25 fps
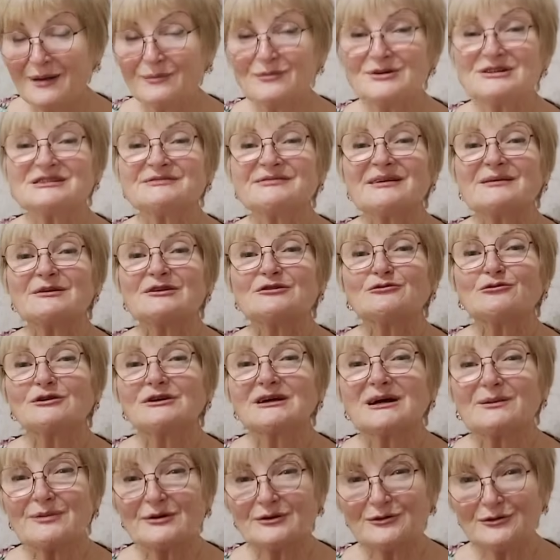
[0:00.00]
Мы с вами
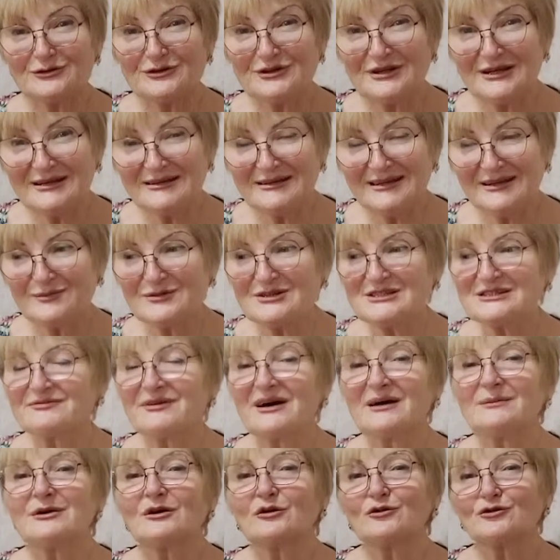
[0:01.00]
только о похудении, мы с
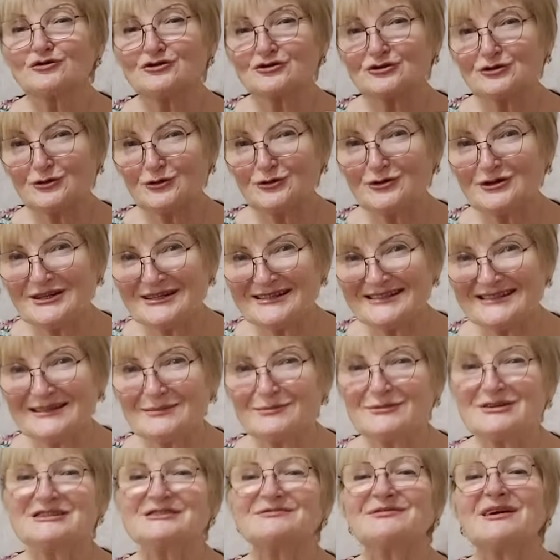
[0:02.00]
вами о
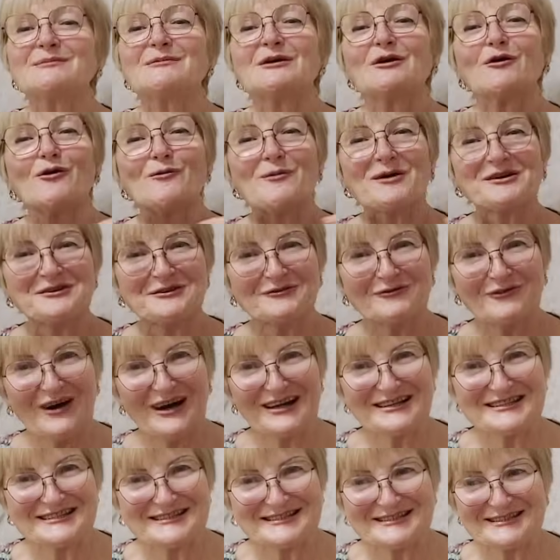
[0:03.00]
стройности, мы с вами о
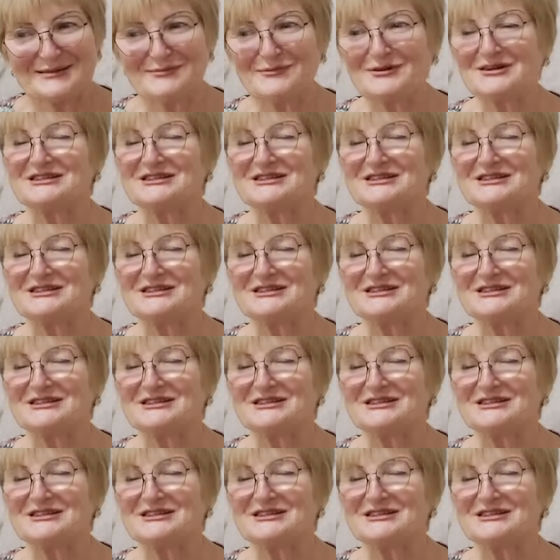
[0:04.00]
мотивации,